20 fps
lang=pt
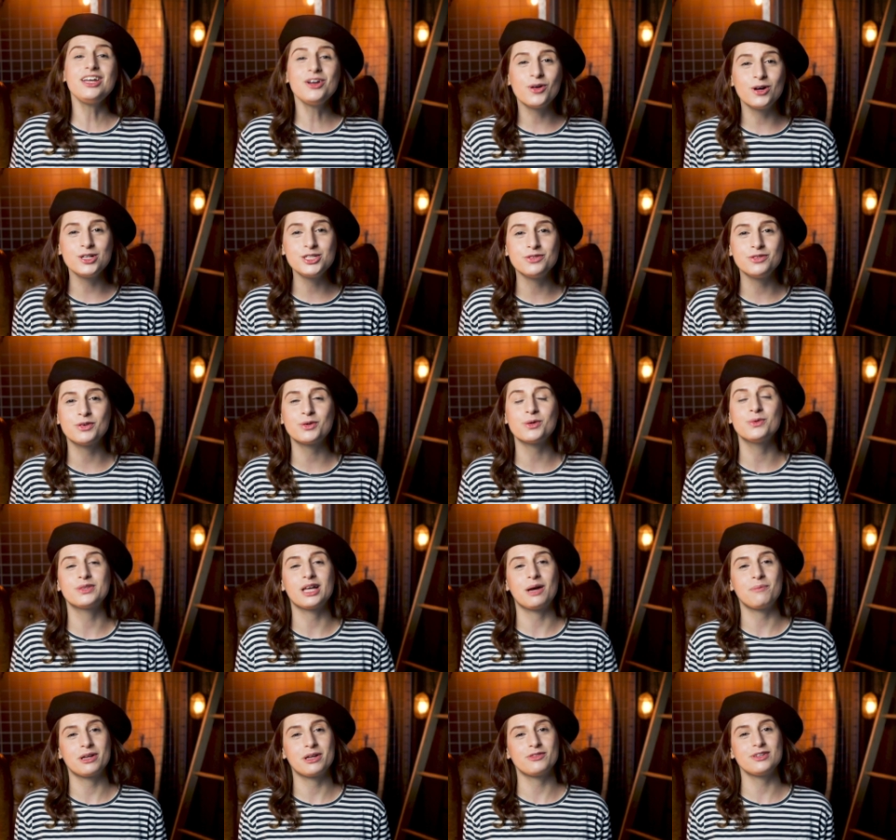e hoje eu vou
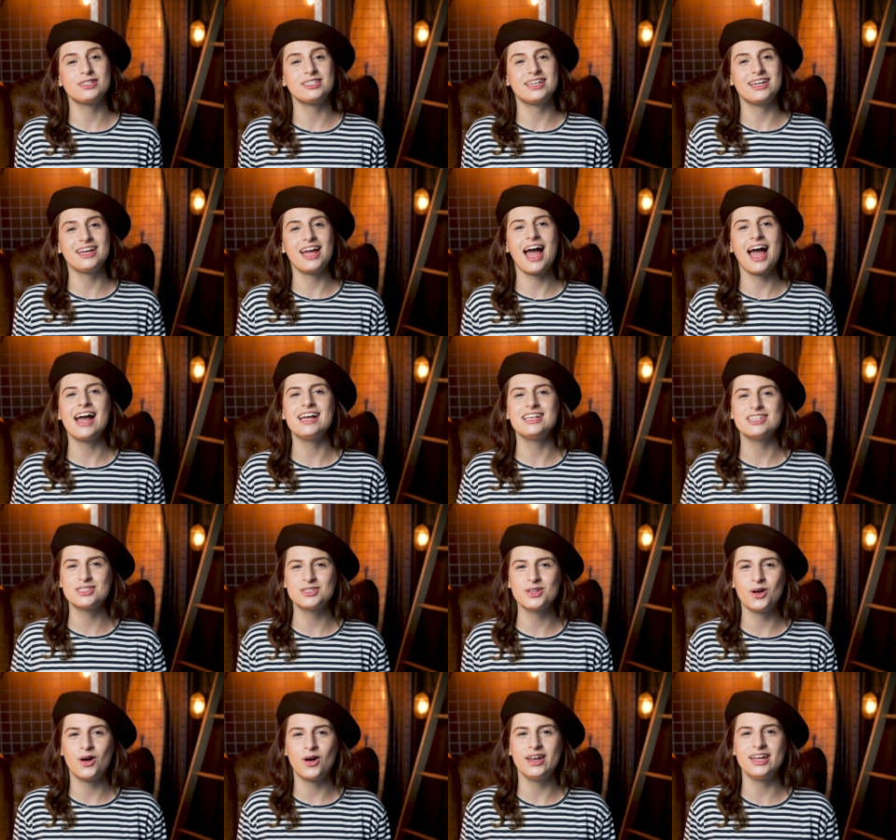contar para você a
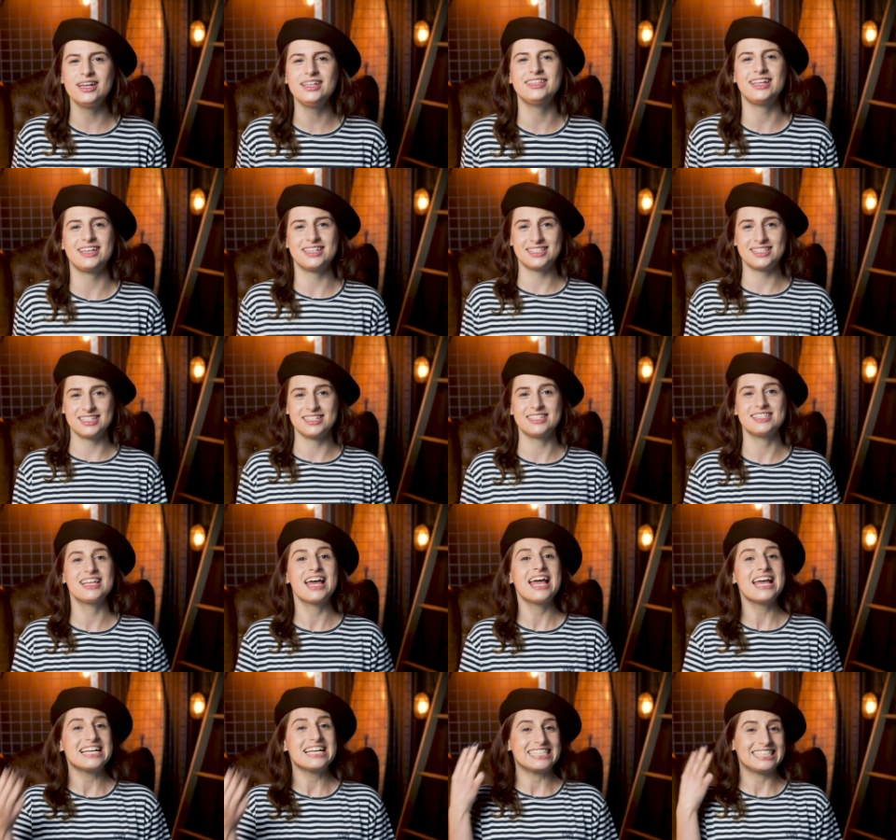história desses
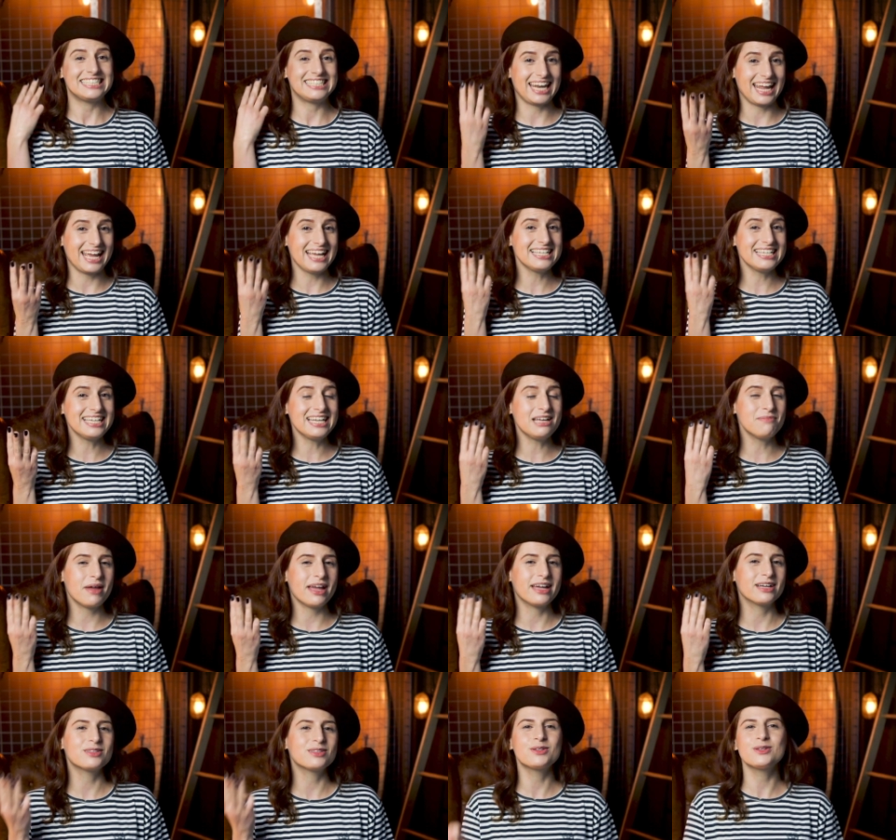Três
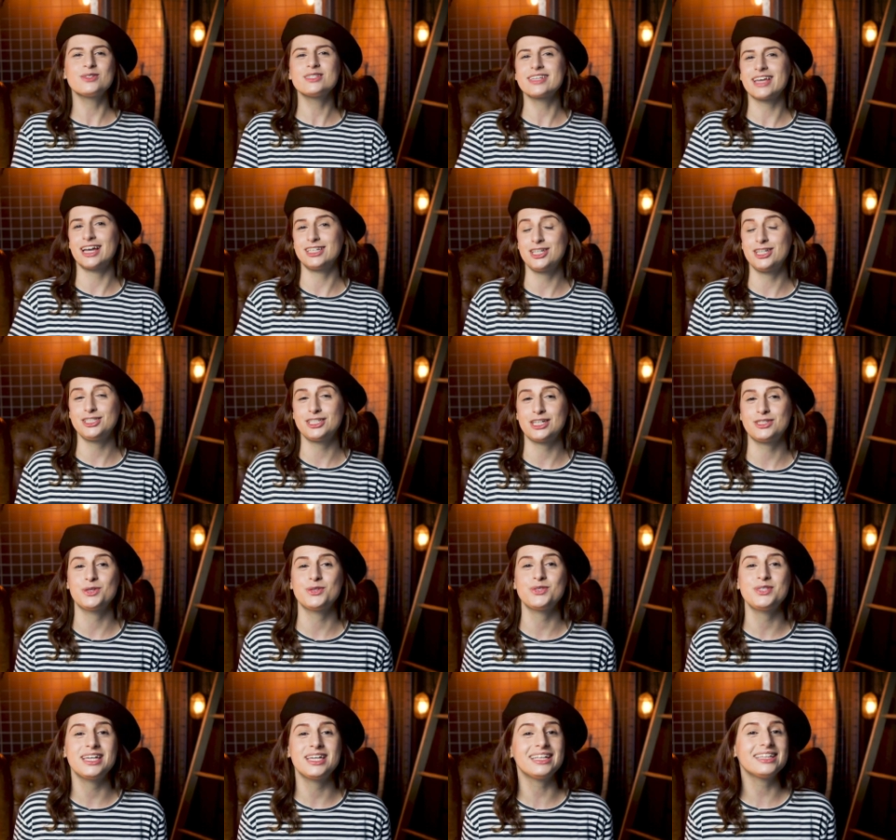elementos que a gente
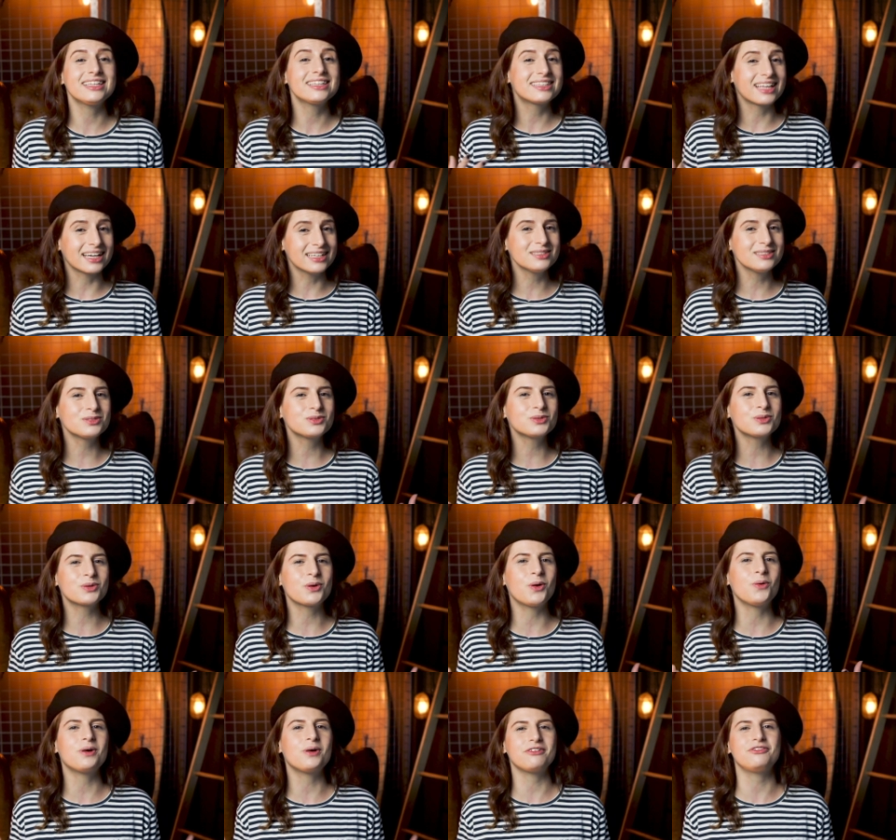associa tanto
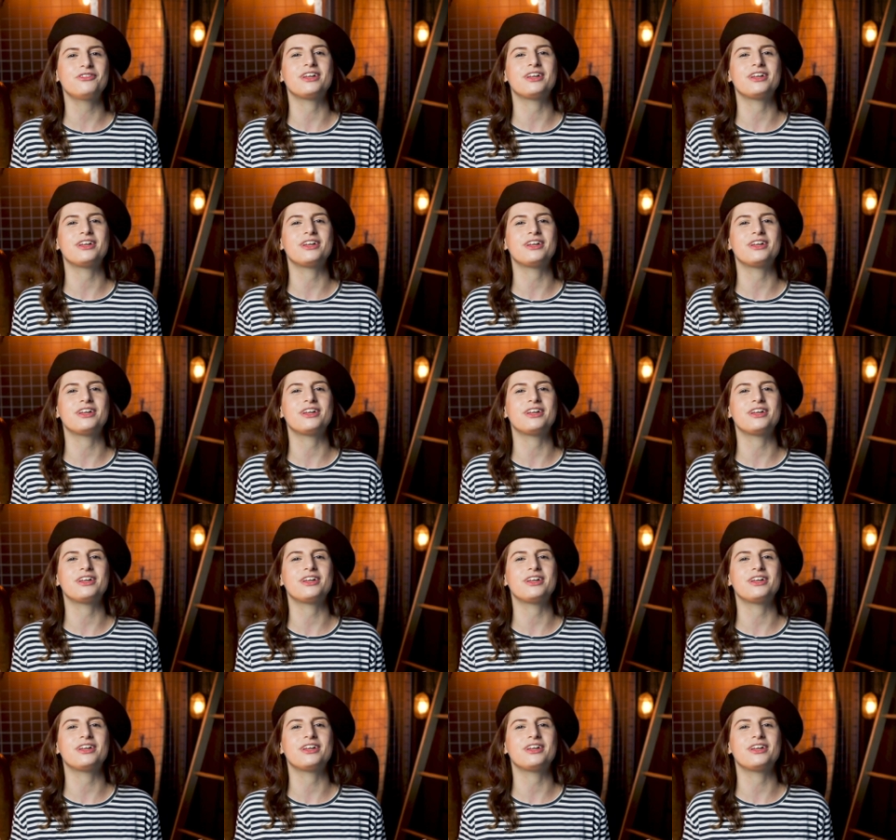com a